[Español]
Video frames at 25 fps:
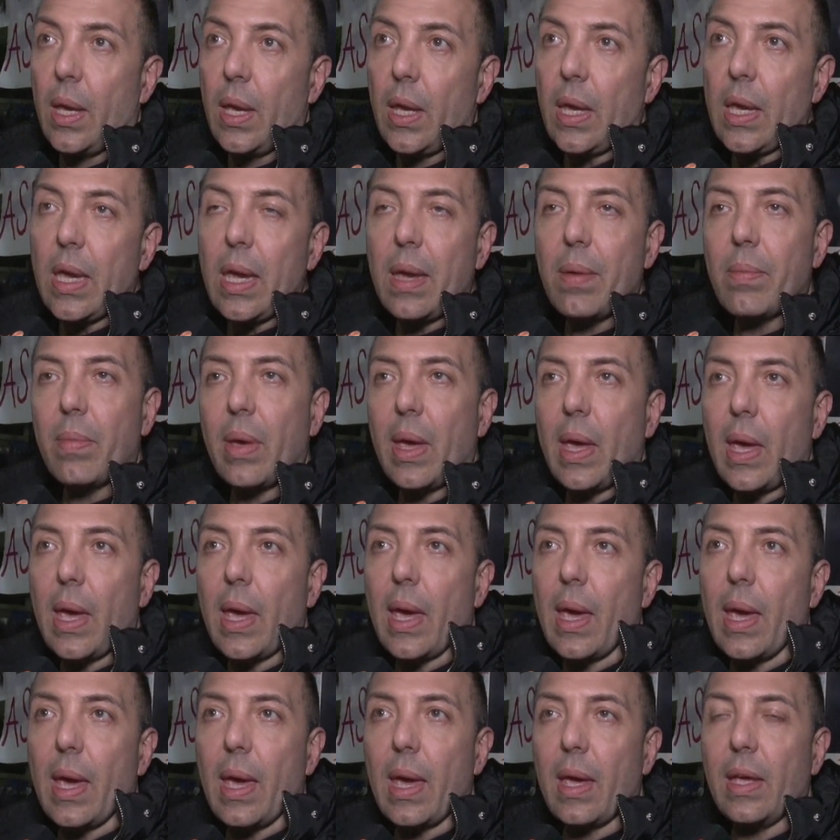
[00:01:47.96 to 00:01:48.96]
y
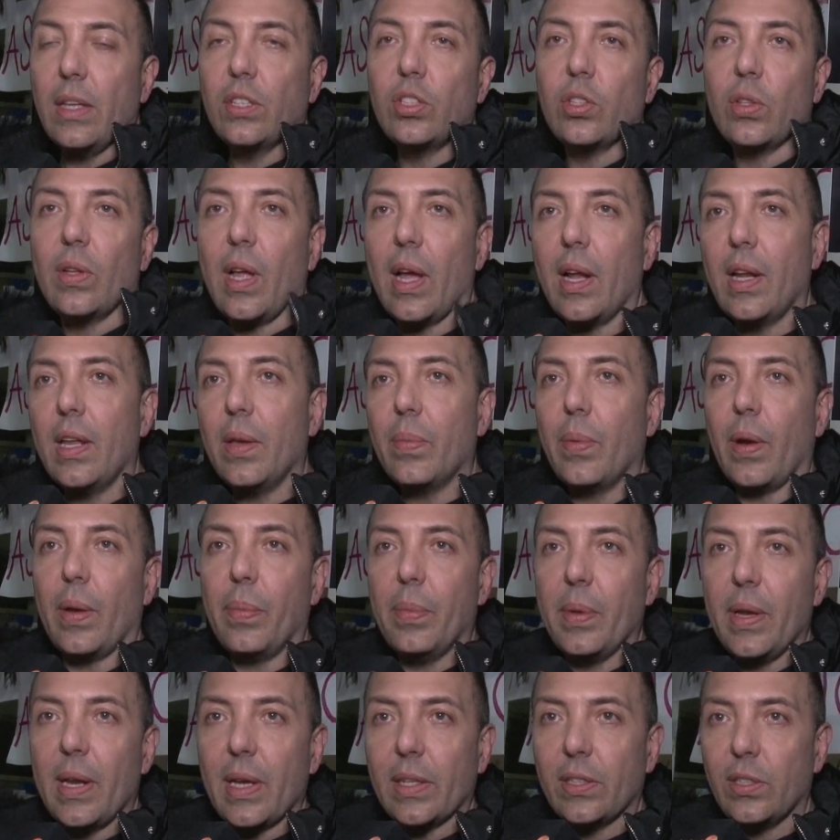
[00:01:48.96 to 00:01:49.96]
me hizo una
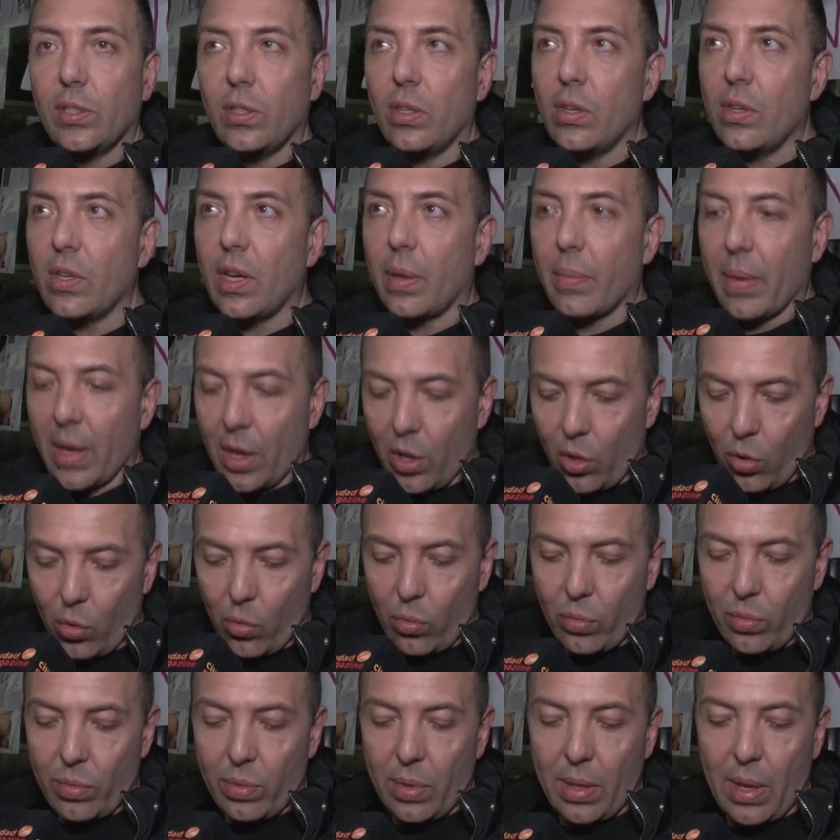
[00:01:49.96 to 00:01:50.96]
lipoaspiración que me dejó
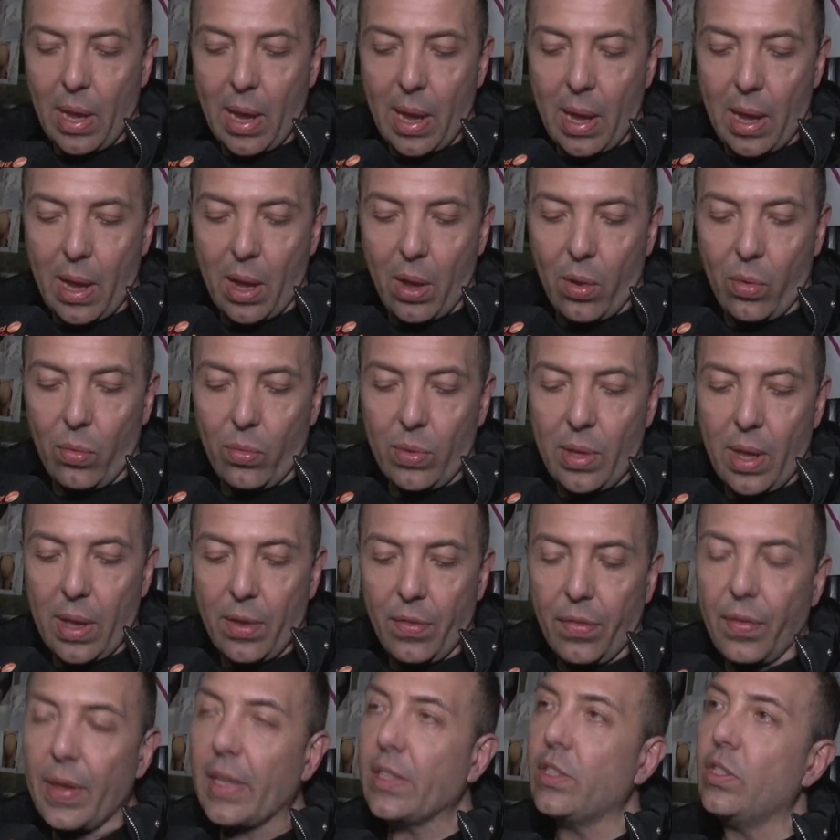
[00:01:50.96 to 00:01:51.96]
una,
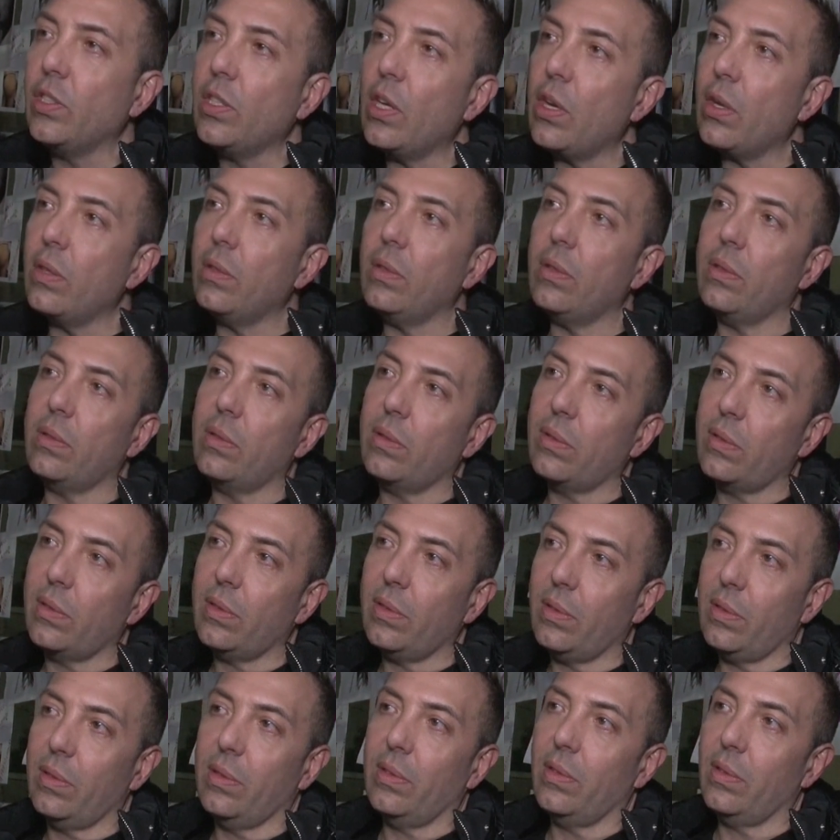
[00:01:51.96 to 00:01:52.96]
infección
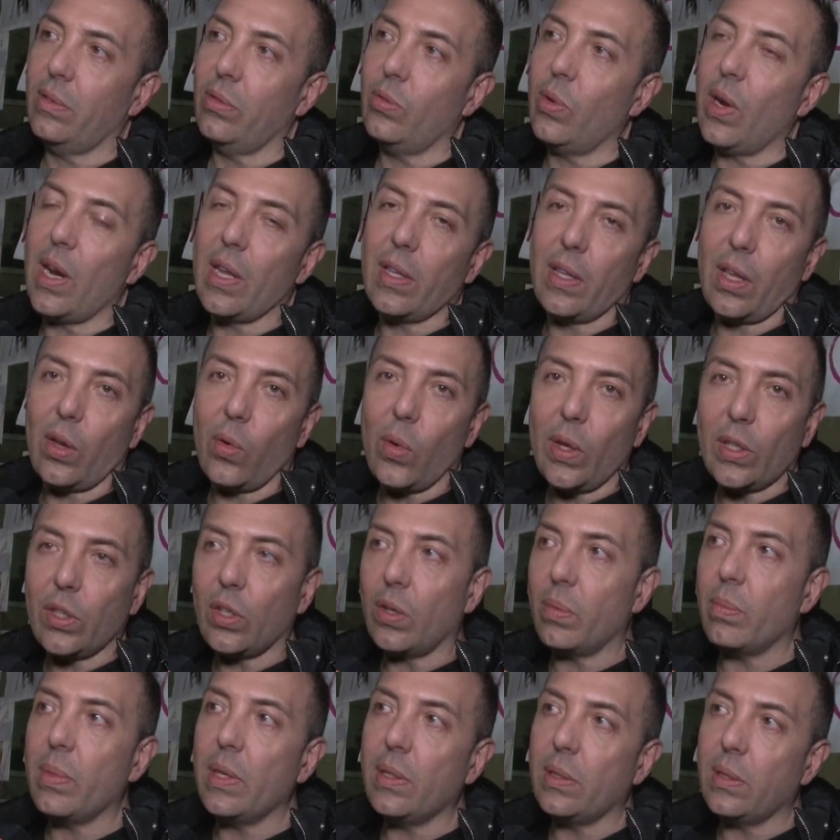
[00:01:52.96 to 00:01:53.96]
durante
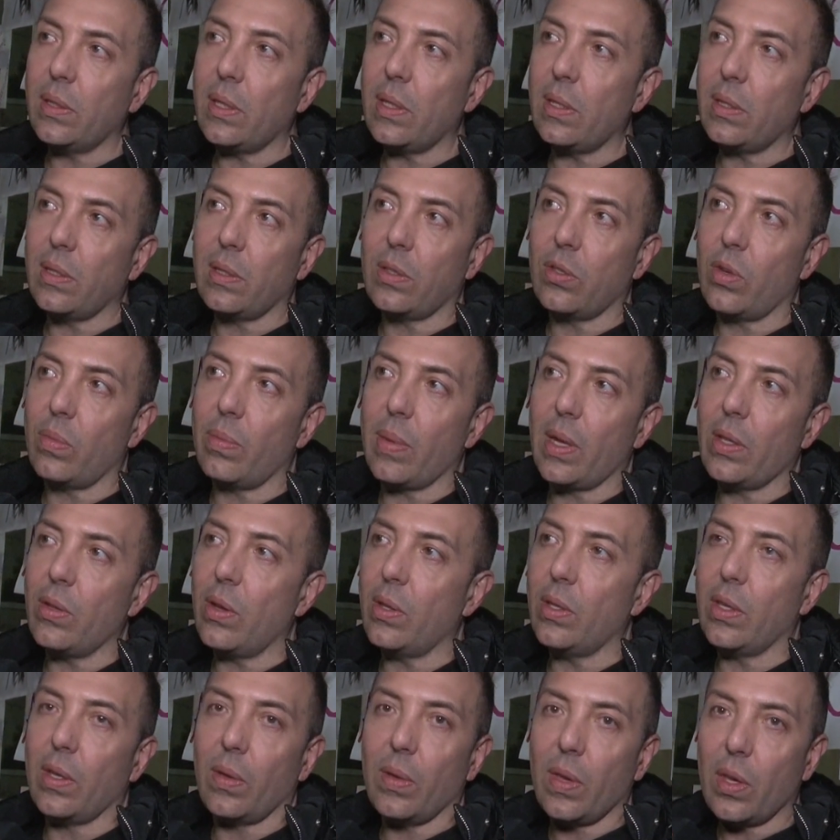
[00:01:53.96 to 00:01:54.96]
cuatro meses
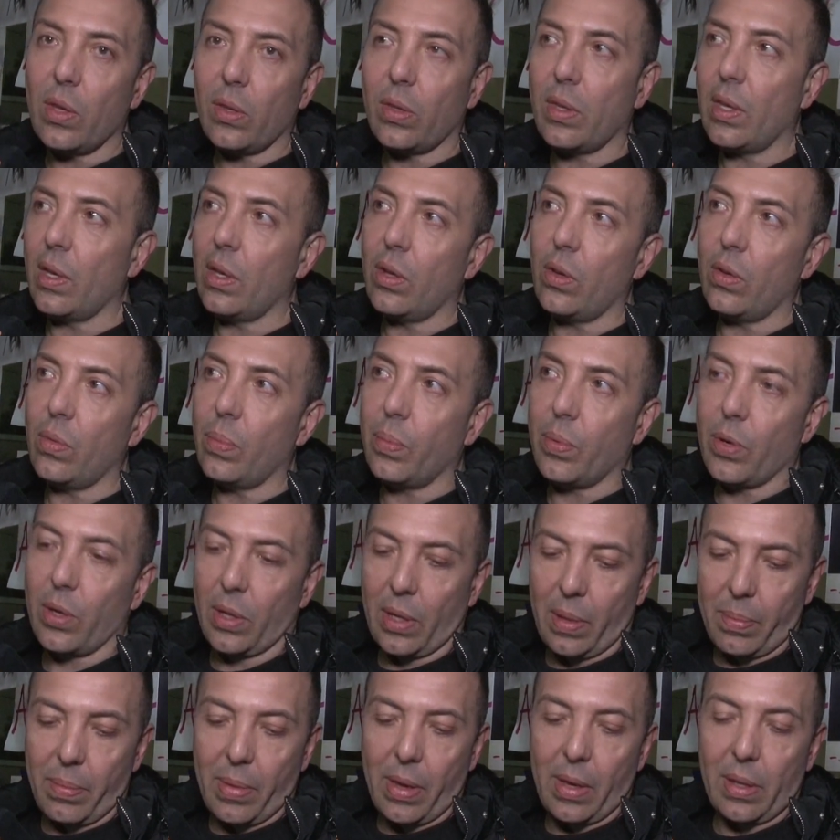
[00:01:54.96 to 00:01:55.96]
tomando antibióticos
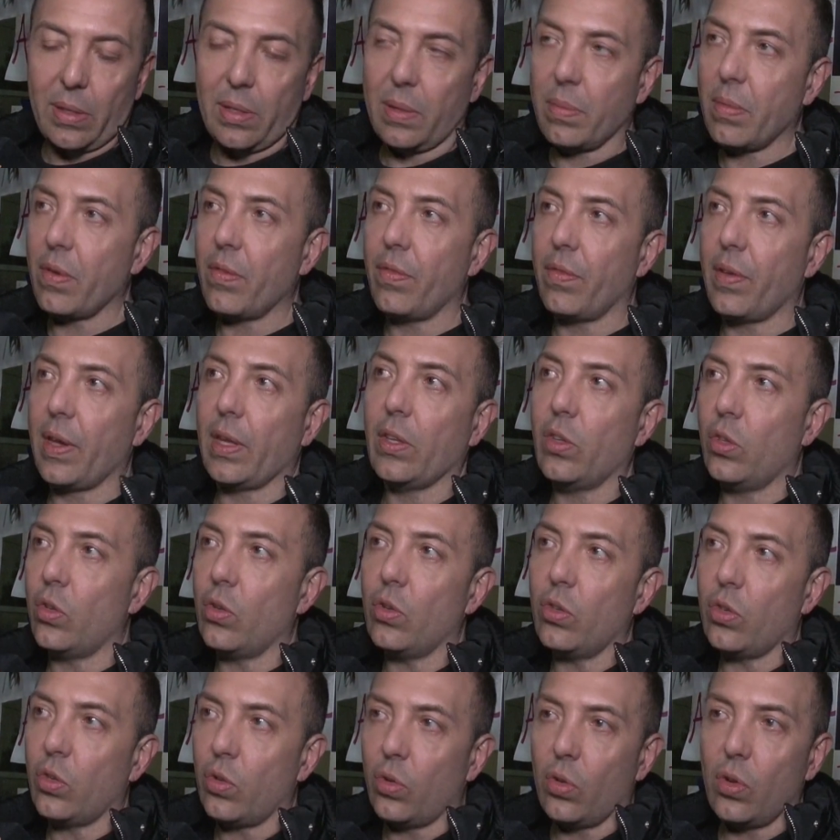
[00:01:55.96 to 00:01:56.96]
porque me, se me
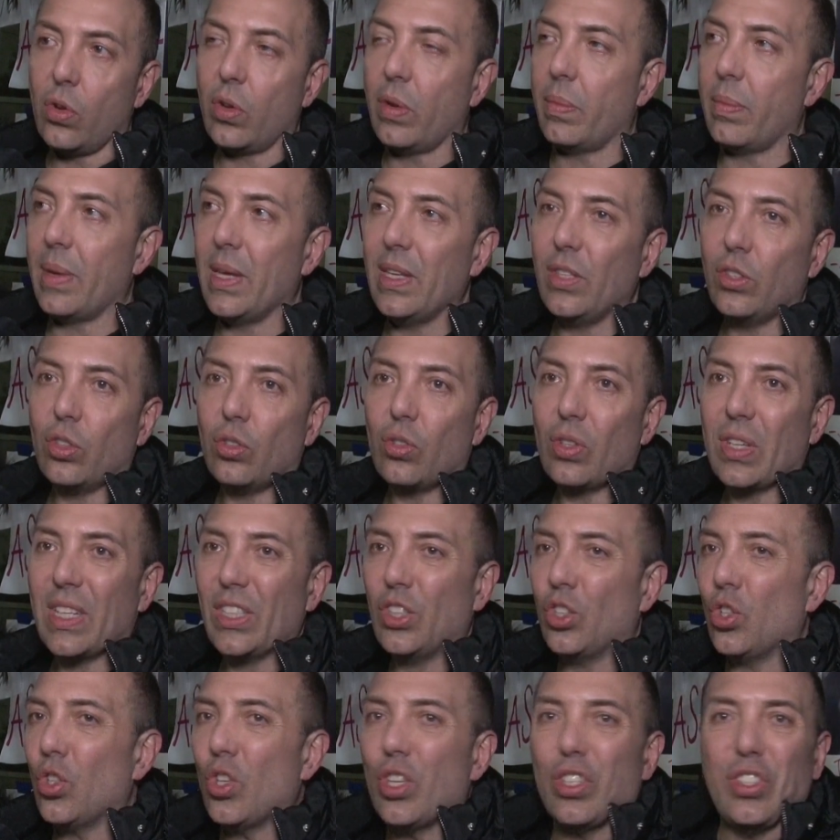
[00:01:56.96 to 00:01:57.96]
infectó todo lo que me hizo, que
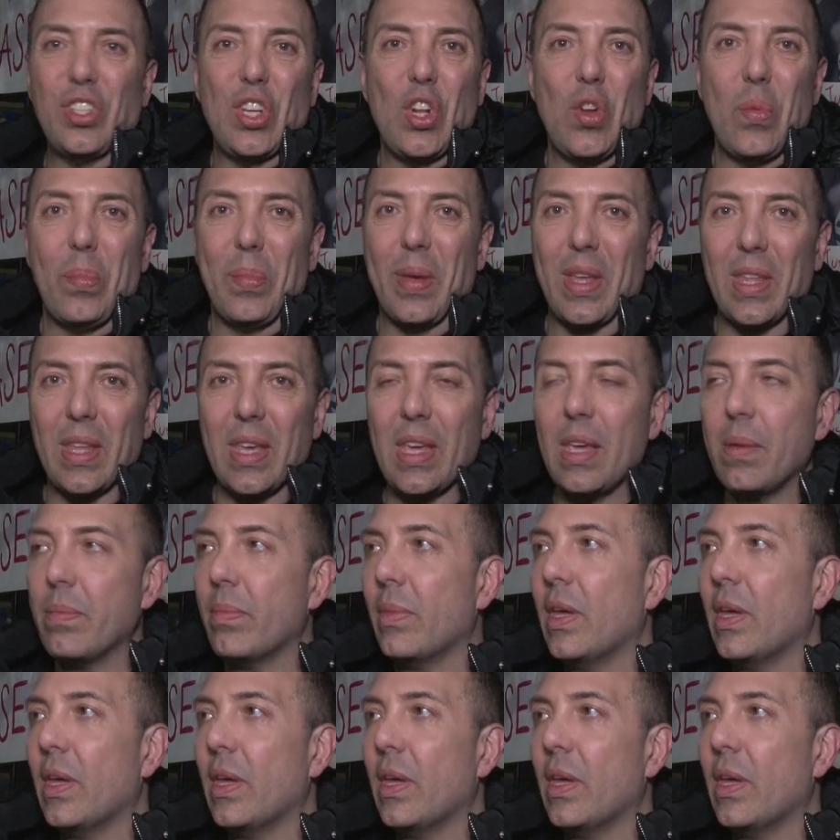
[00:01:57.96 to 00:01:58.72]
yo no se lo pedí.